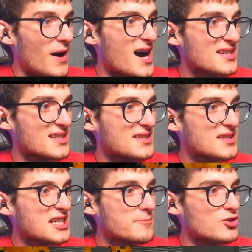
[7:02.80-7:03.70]
bağır
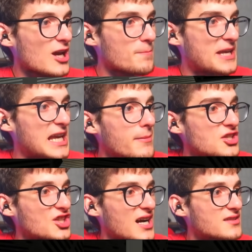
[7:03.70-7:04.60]
kız kız bir şey yap
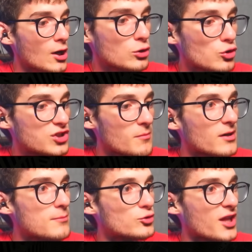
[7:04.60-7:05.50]
kelebek çıkart. Dostlarım
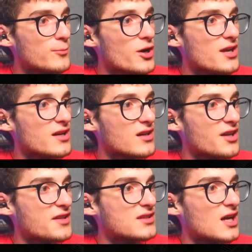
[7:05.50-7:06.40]
bakın burada da bu
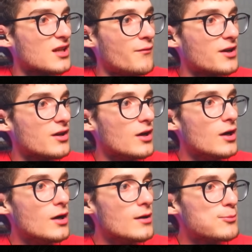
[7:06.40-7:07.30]
yaratıklardan var.
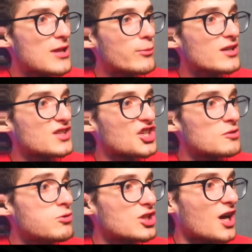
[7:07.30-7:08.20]
Bunlar buraya
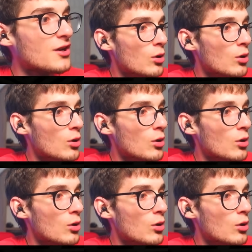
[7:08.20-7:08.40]
sıkışmışlar.